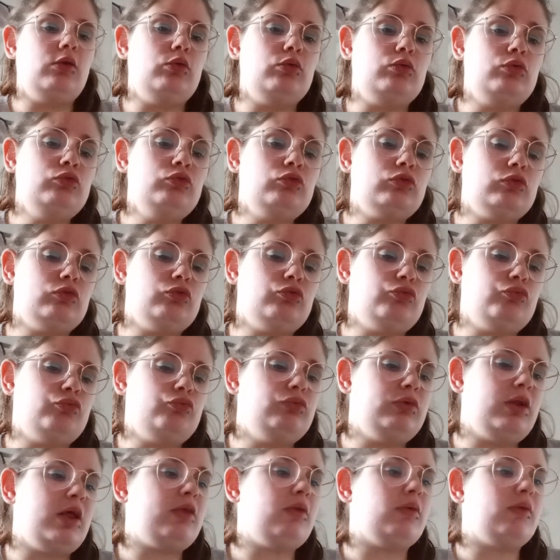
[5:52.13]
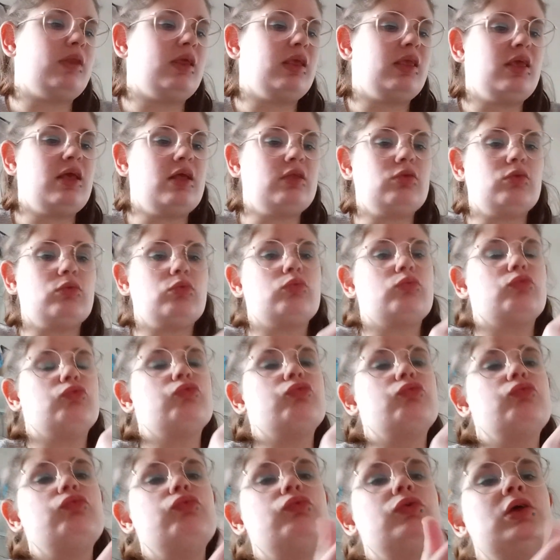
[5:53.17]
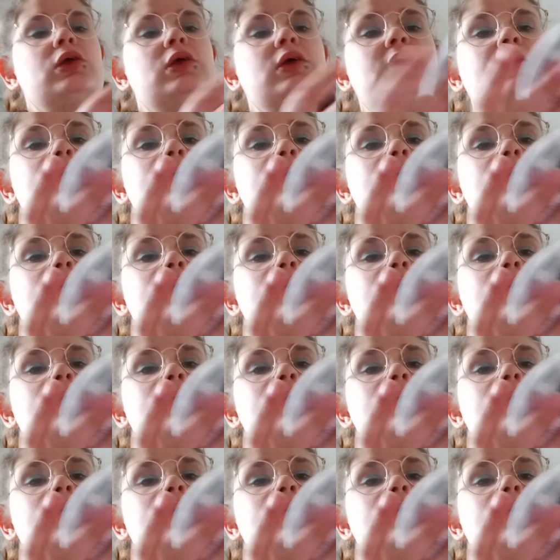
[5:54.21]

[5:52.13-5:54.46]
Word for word: l'autre. Du coup, là, il y en a quatre. Donc du coup,